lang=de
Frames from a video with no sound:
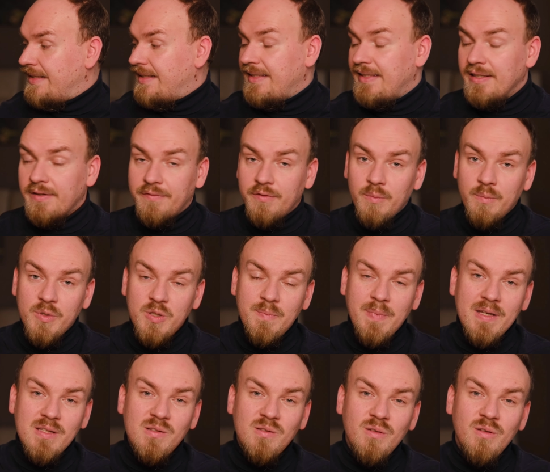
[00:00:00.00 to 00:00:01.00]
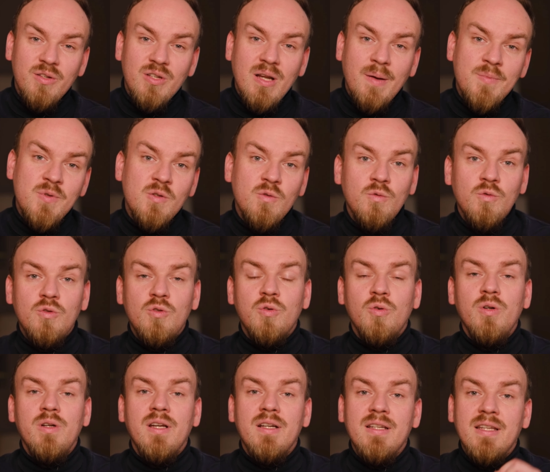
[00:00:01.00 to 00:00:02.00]
die hier für mich persönlich absolut
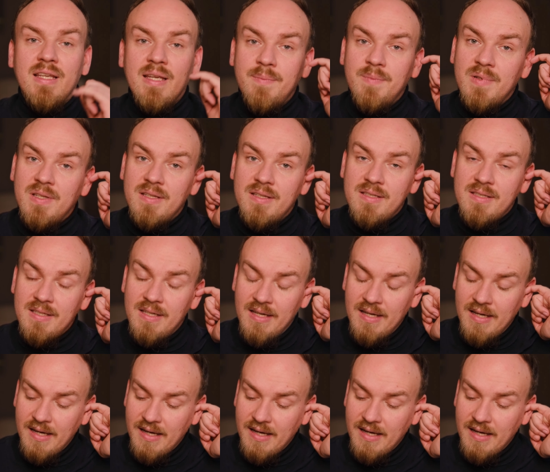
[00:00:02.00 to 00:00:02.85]
tonangebend ist,